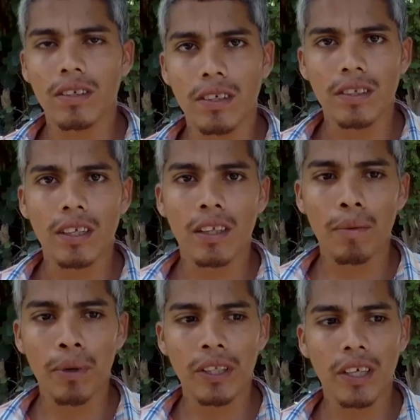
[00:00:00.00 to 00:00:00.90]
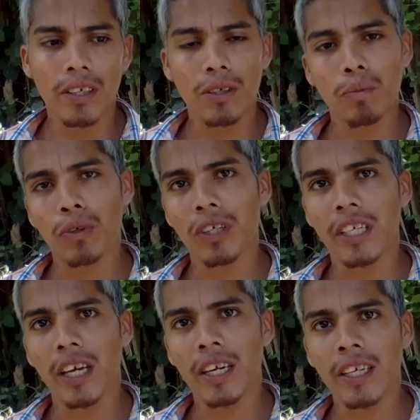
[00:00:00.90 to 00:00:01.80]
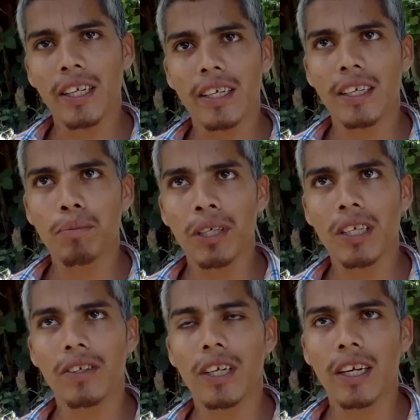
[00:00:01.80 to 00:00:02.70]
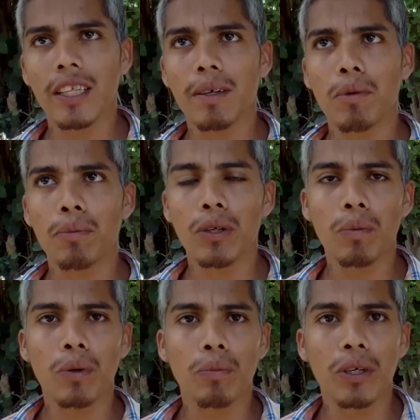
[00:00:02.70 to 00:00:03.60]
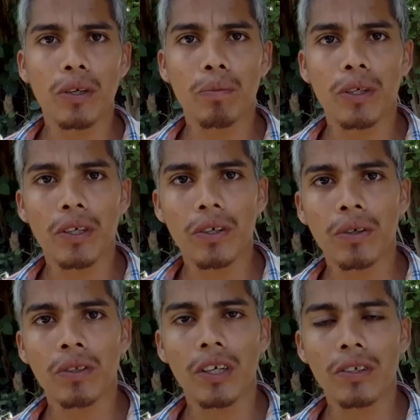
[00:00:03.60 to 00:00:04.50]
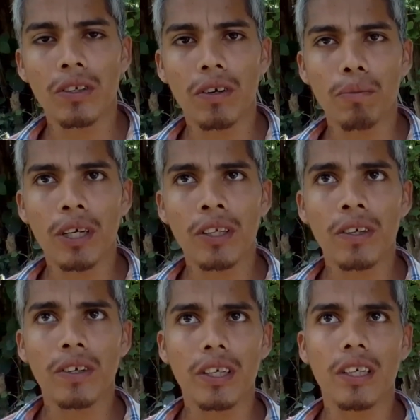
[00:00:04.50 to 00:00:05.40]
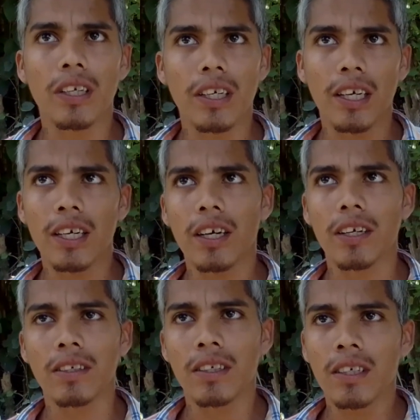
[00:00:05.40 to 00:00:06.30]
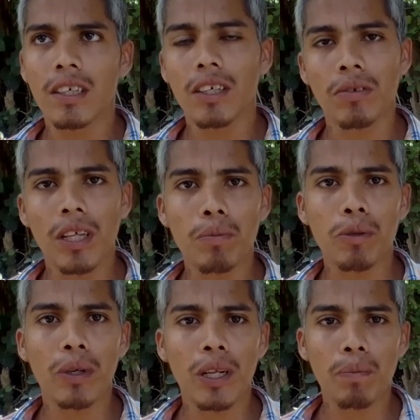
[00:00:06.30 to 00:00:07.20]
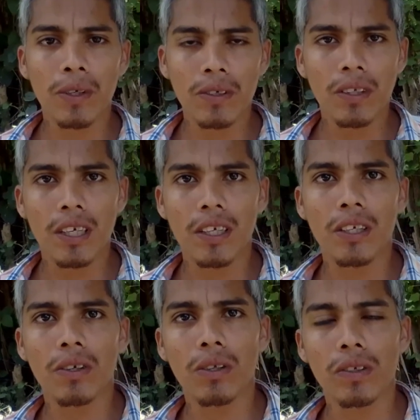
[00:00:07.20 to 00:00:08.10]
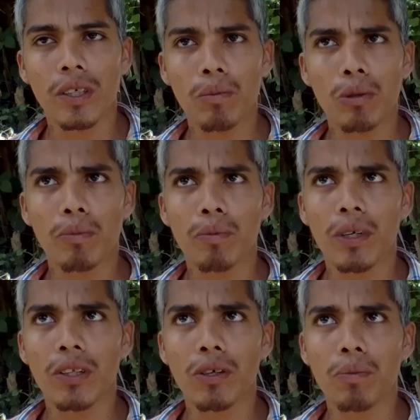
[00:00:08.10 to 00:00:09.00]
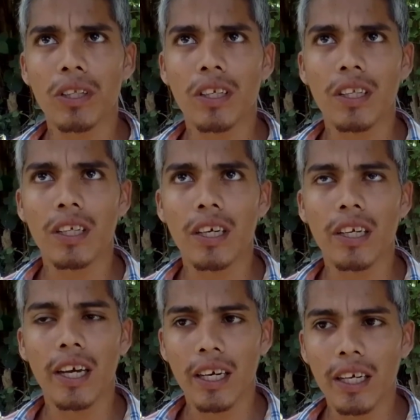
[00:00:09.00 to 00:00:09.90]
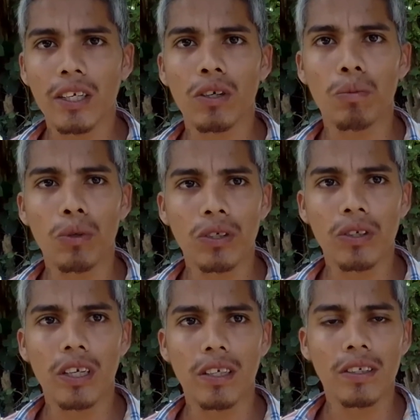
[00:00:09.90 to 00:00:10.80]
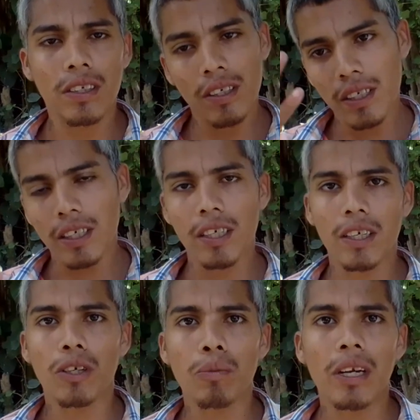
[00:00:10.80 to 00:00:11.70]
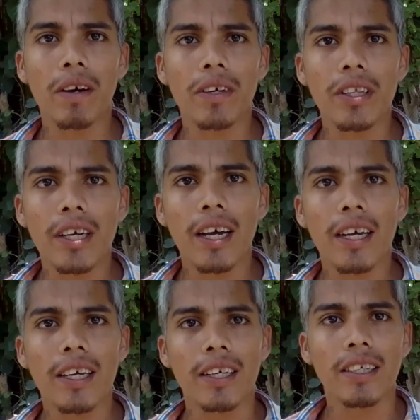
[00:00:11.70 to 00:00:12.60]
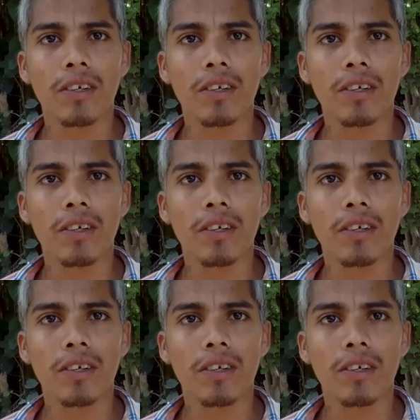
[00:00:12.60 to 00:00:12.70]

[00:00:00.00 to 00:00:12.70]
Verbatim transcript: Y, exactamente, así y Doña Reina, que mire, Doña Reina me miró por medio del video que usted hizo romántico y ella es una muy buena persona que sin conocerme me mandó, ¿me entiende? Y le agradezco mucho y que Dios me la bendiga a ella.